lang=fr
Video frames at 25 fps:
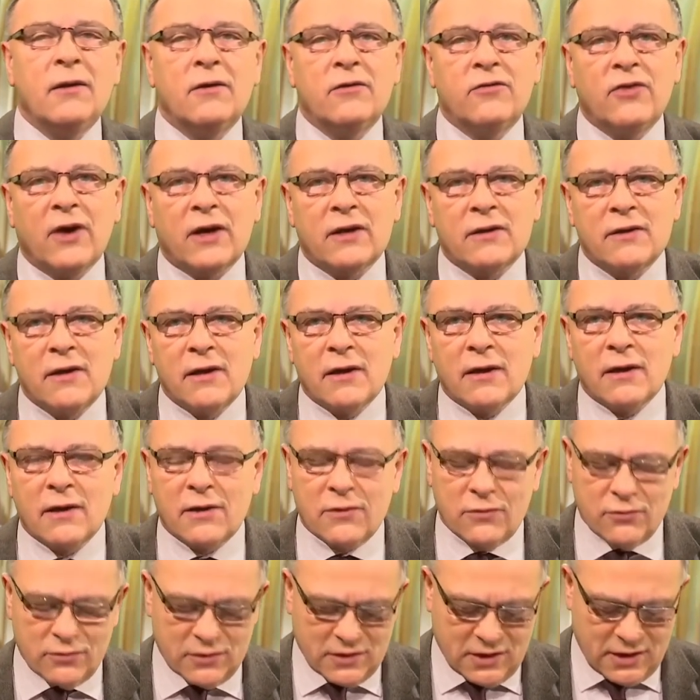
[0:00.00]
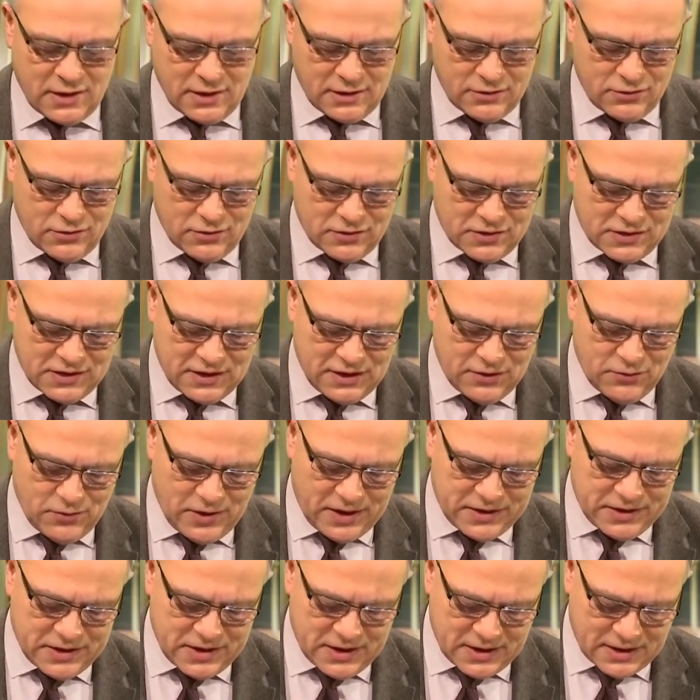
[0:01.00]
Wagner est contraint de
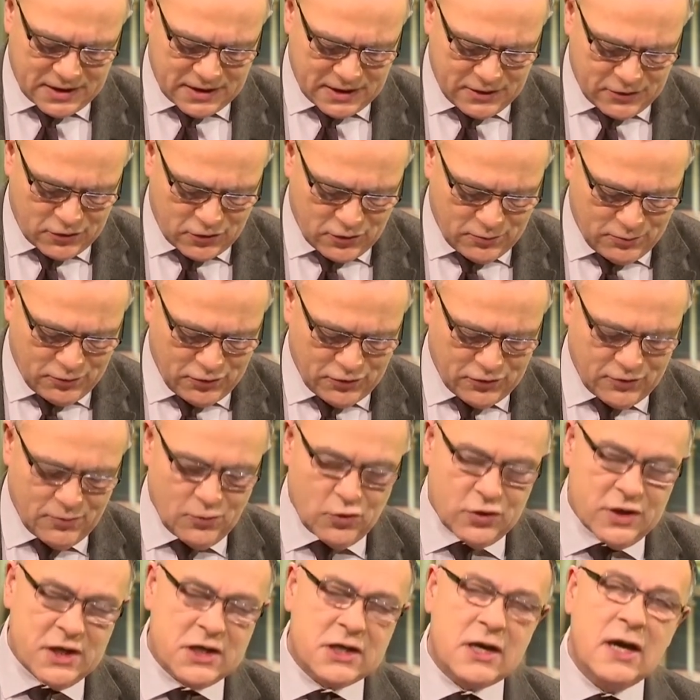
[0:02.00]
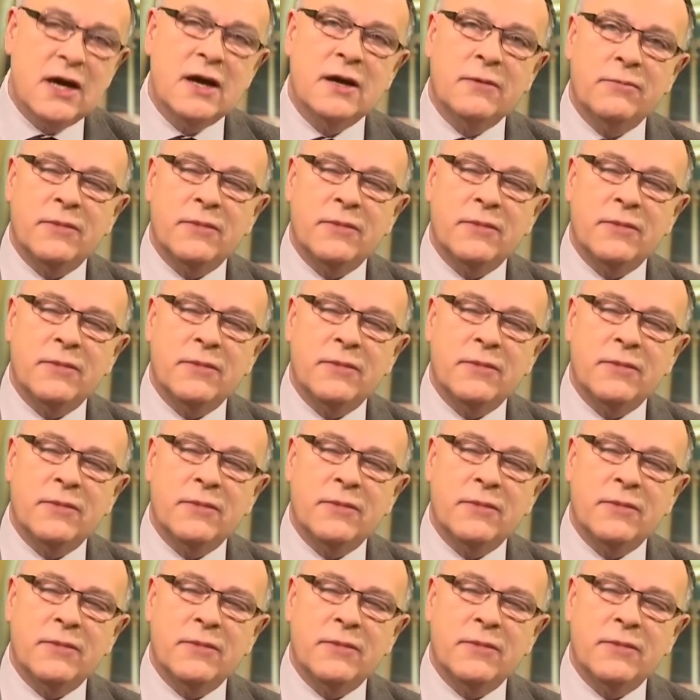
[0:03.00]
s'éloigner quelque peu de Munich,